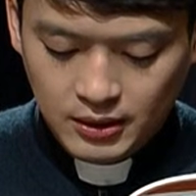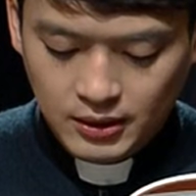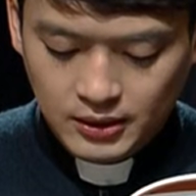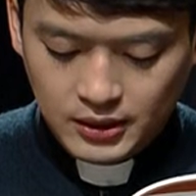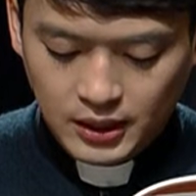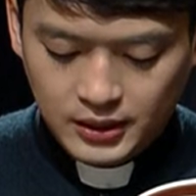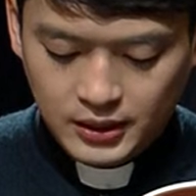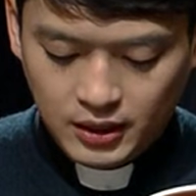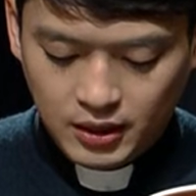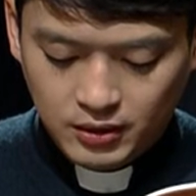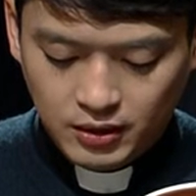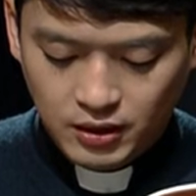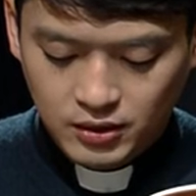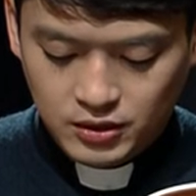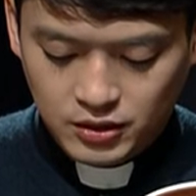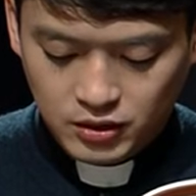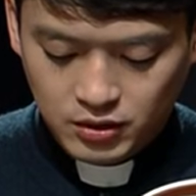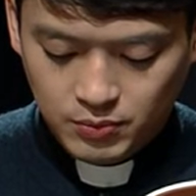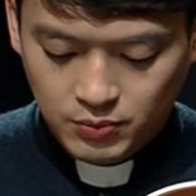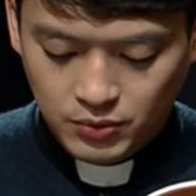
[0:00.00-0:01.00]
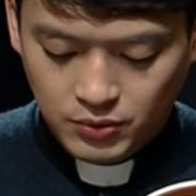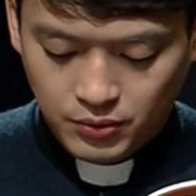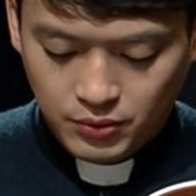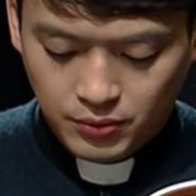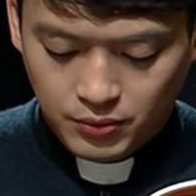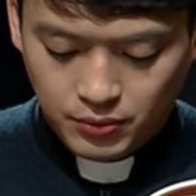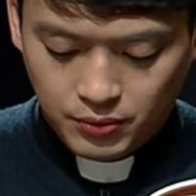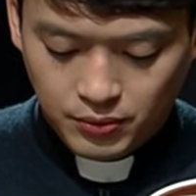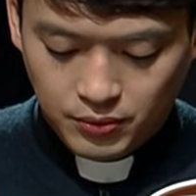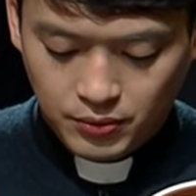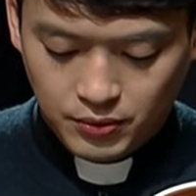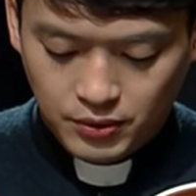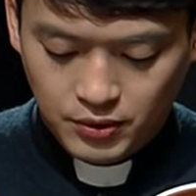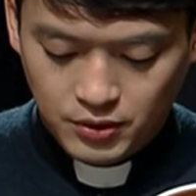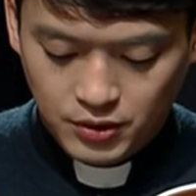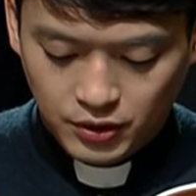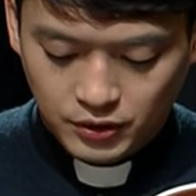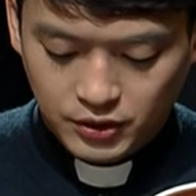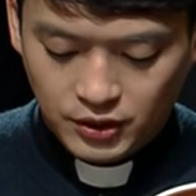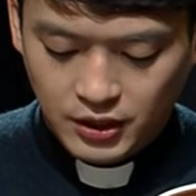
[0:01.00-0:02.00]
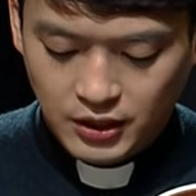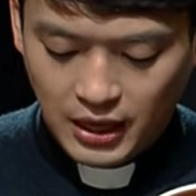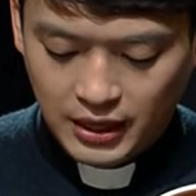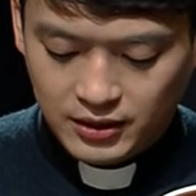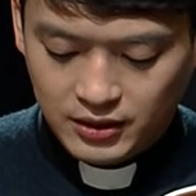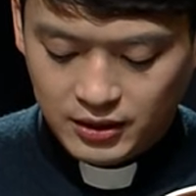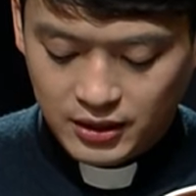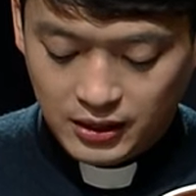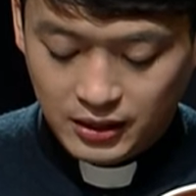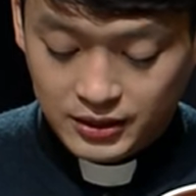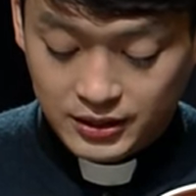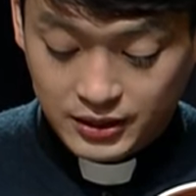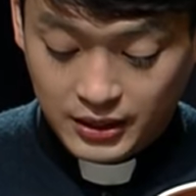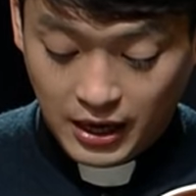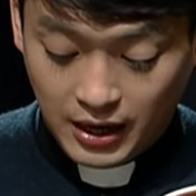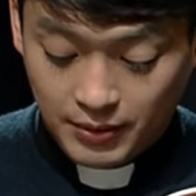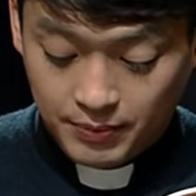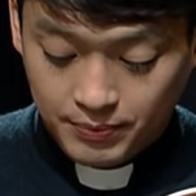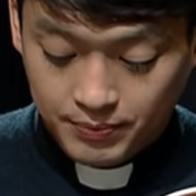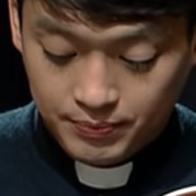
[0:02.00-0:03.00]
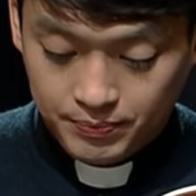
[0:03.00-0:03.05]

사제가 된 지금도 여전히 나는 길치다.